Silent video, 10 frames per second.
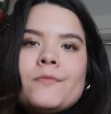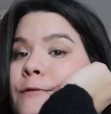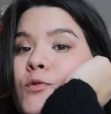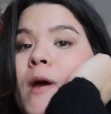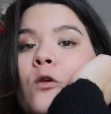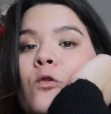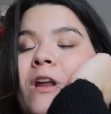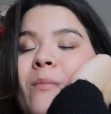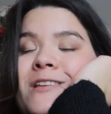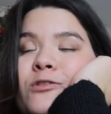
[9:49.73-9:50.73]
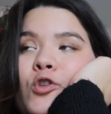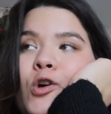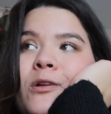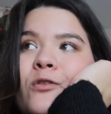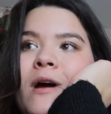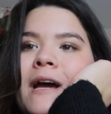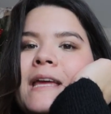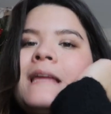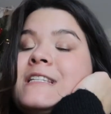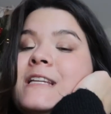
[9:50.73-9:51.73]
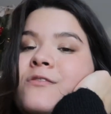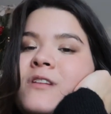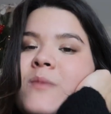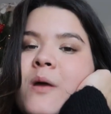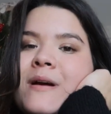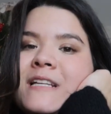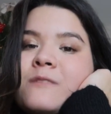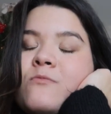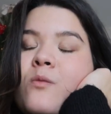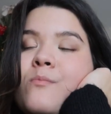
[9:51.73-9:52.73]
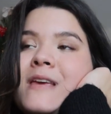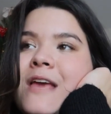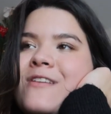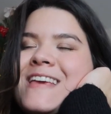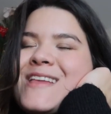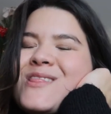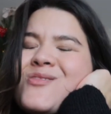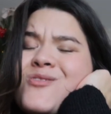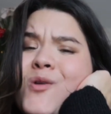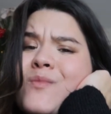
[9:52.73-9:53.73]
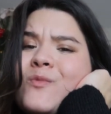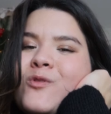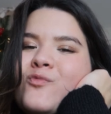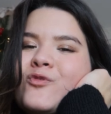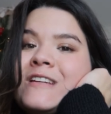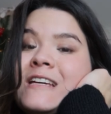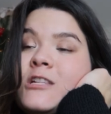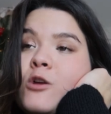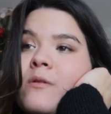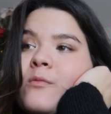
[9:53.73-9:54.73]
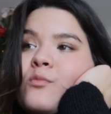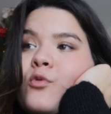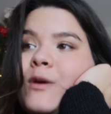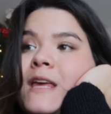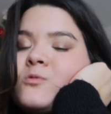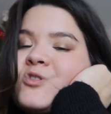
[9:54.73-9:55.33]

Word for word: C'était super cool, on a passé une trop bonne soirée. J'ai essayé de filmer un maximum, mais il y avait énormément de monde et énormément de bruit.